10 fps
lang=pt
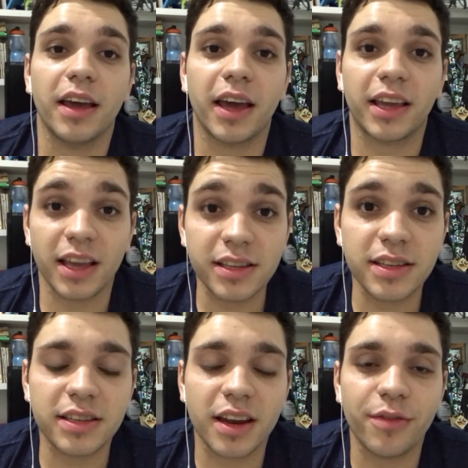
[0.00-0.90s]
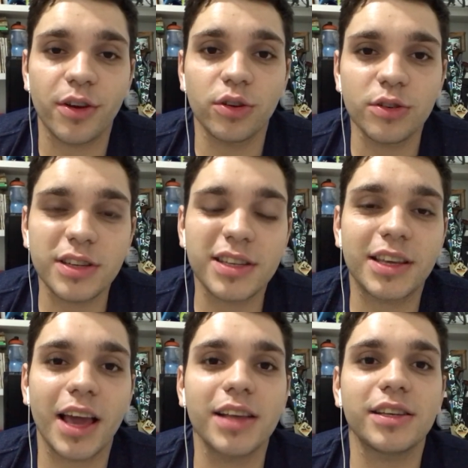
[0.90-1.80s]
é, quem se inscreveu não se
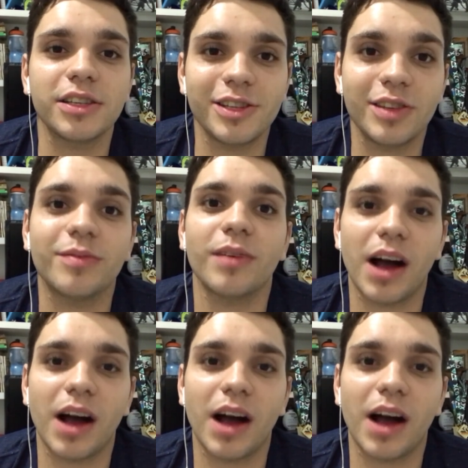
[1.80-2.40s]
esqueça de